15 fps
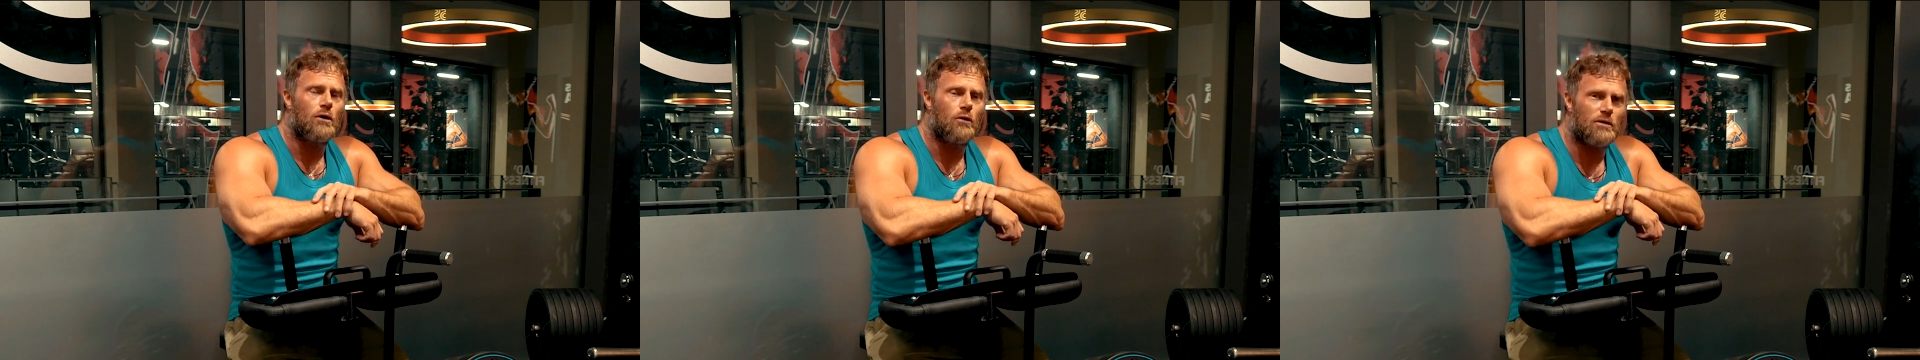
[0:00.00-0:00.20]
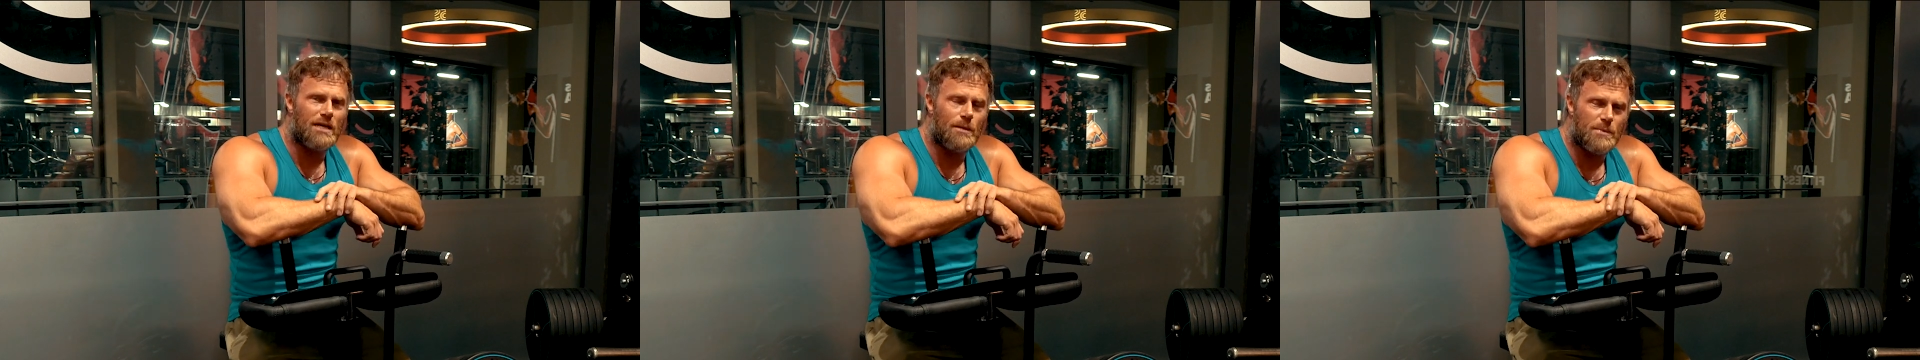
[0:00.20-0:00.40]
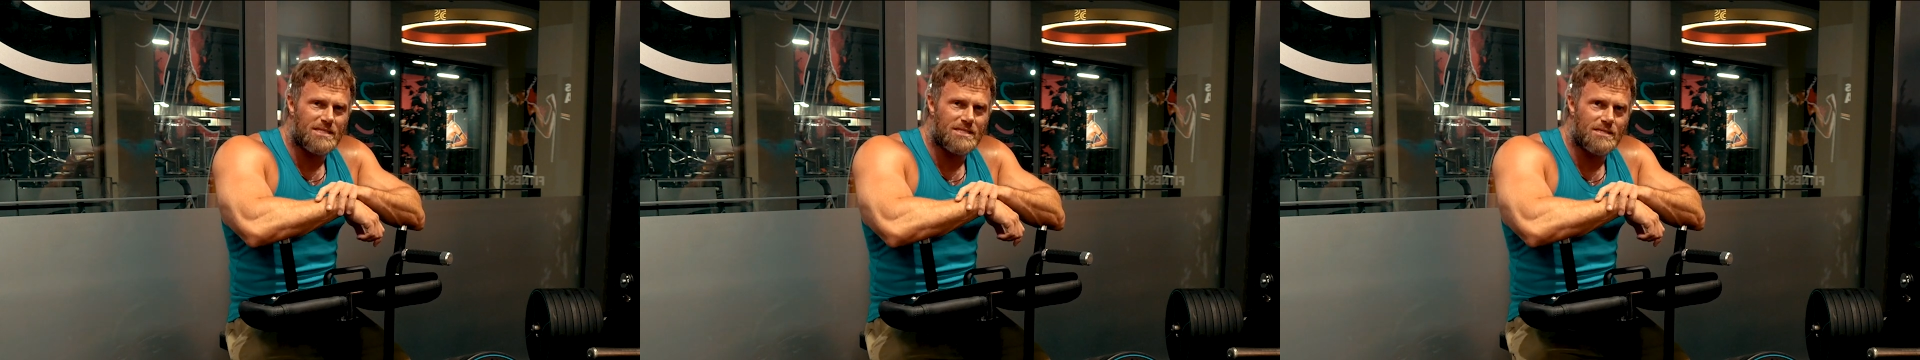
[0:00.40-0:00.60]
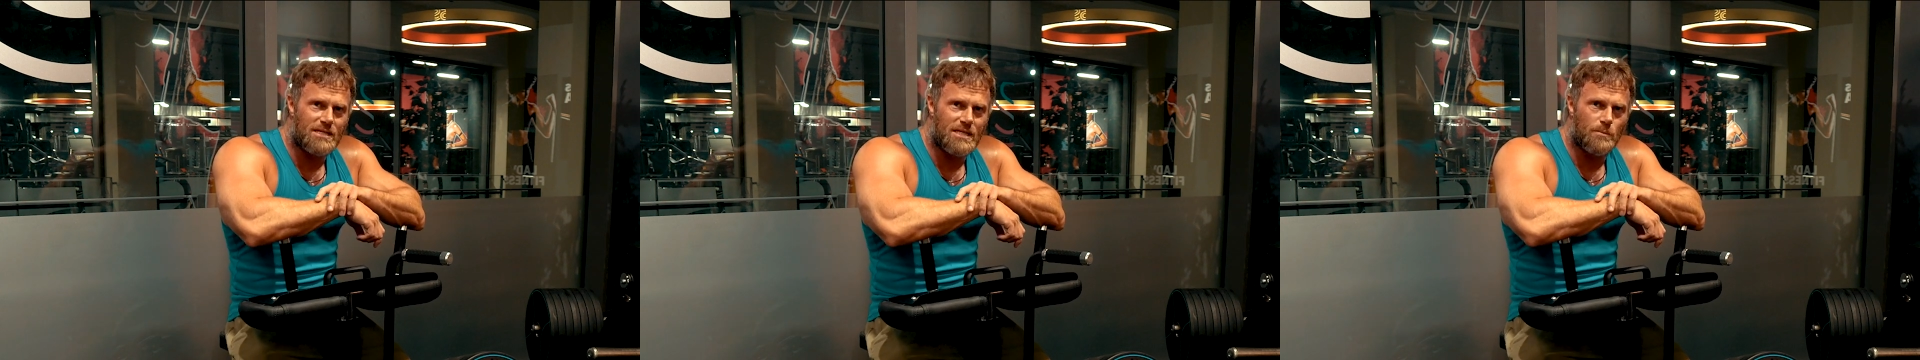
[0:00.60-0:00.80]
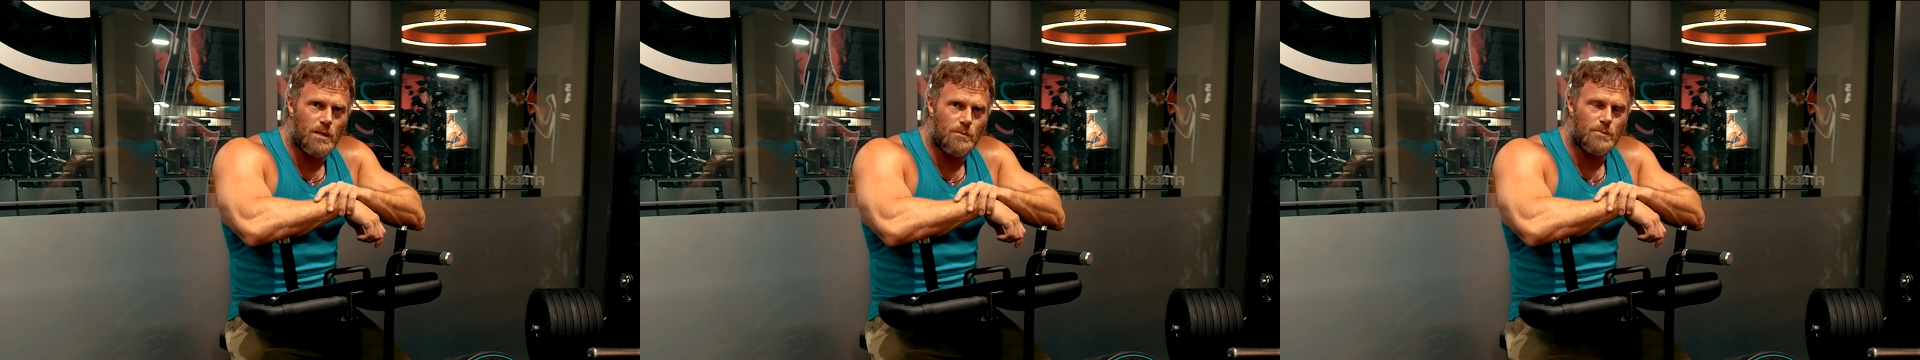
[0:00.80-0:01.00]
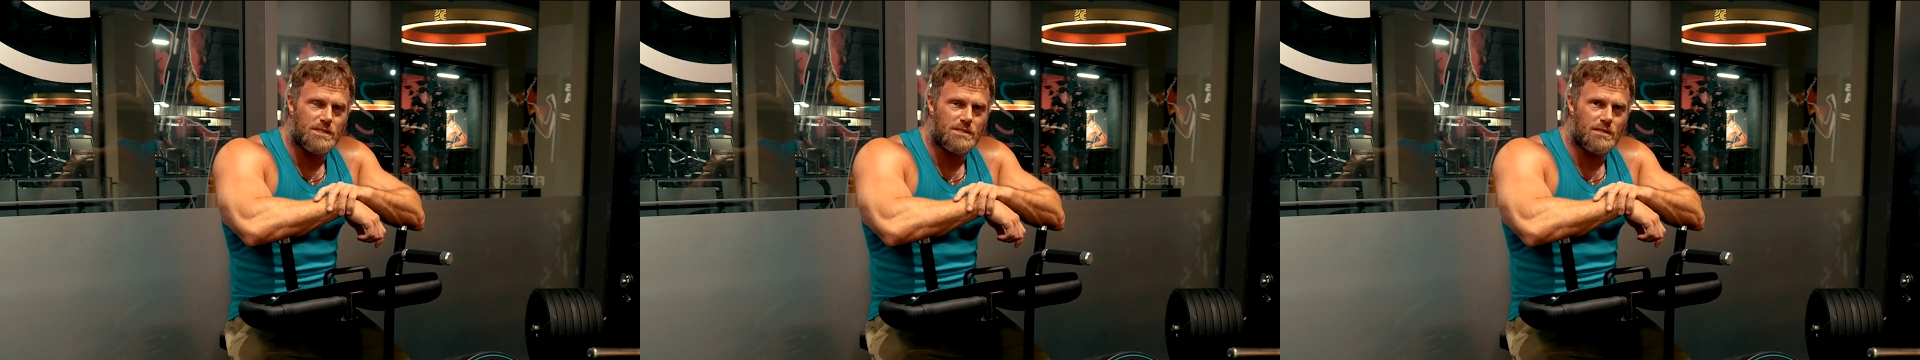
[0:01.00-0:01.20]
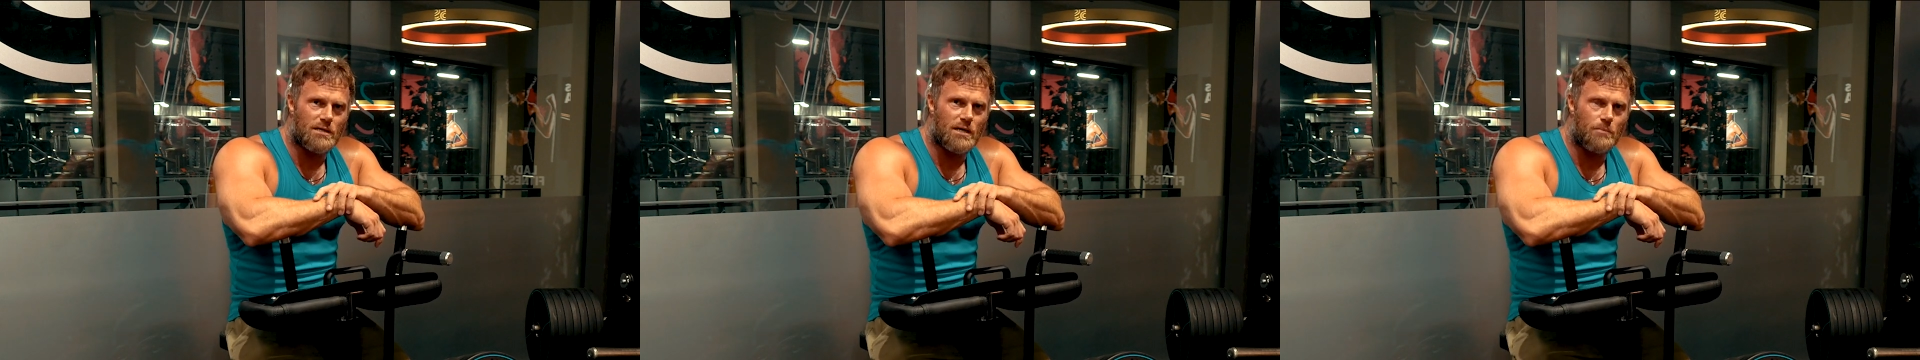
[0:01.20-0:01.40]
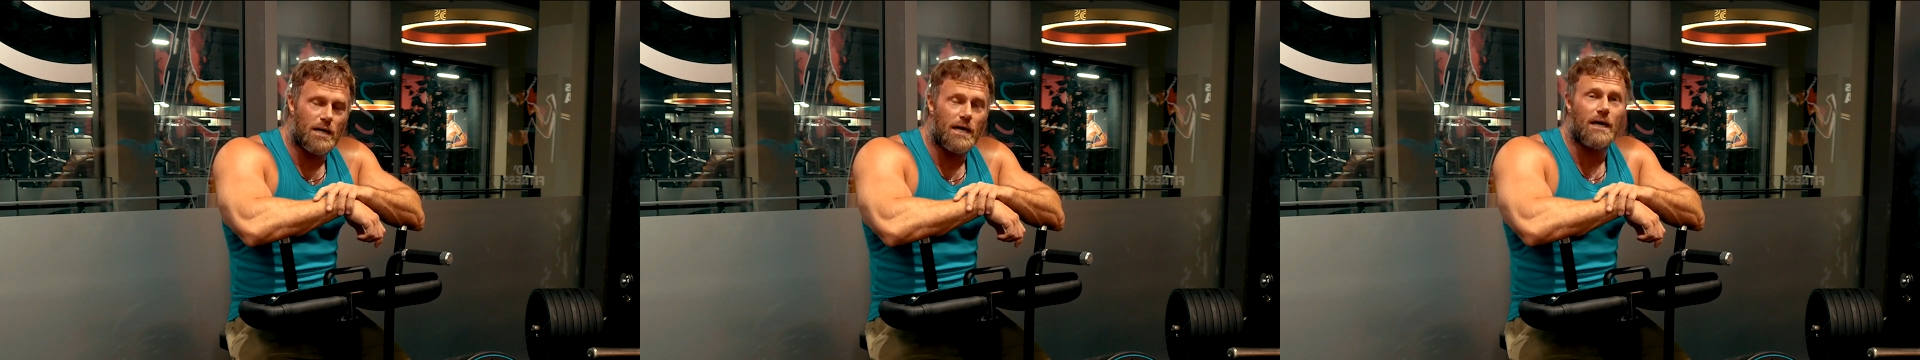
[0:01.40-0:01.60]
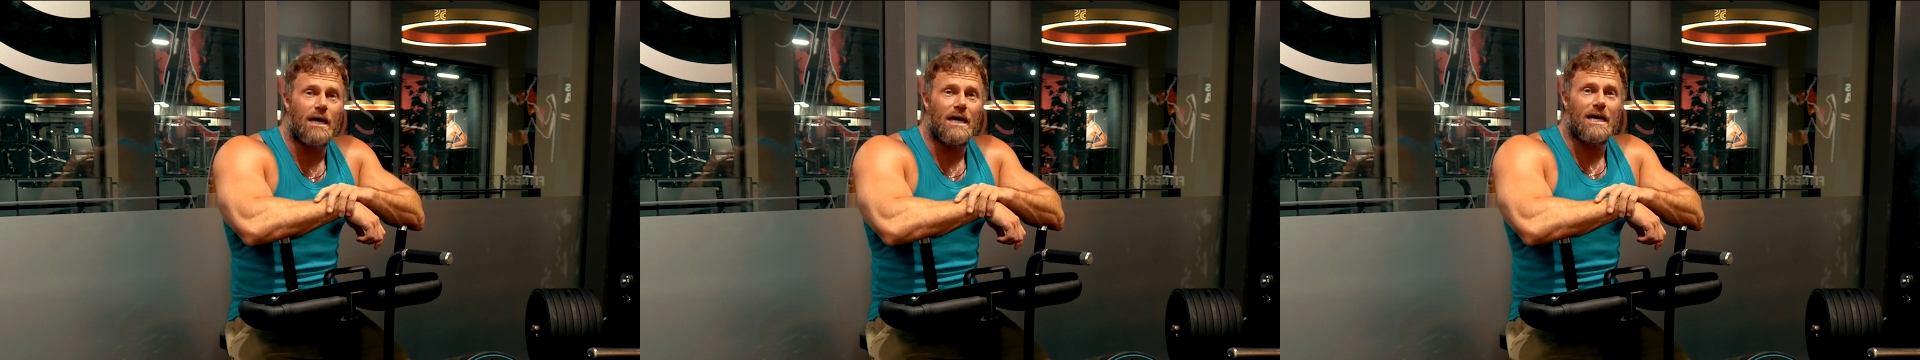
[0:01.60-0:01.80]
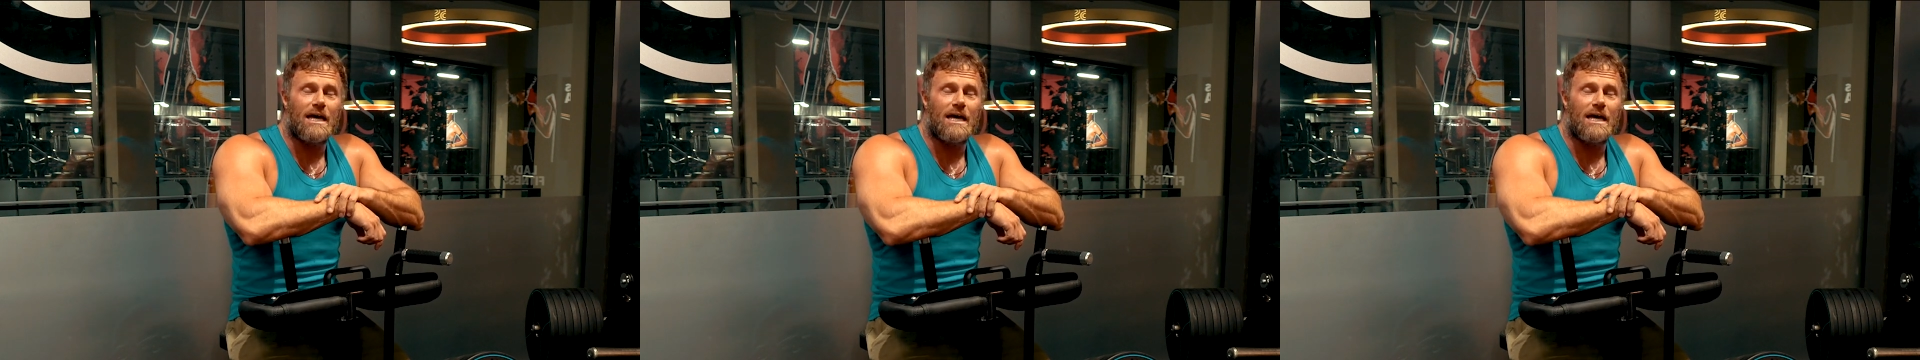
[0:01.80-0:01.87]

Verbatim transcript: und damit sind die immer ein bisschen dabei.